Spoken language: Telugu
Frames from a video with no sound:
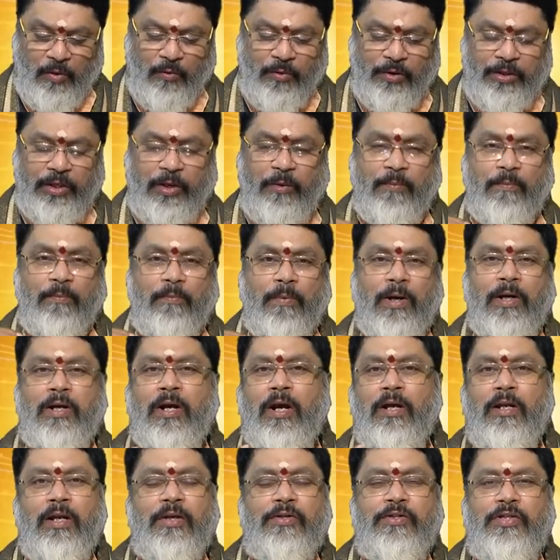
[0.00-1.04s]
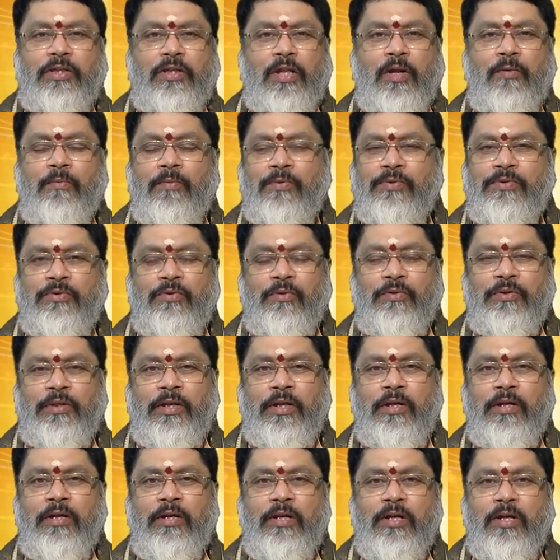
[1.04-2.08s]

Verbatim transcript: ఒకటి మఖా నక్షత్రం వస్తుంది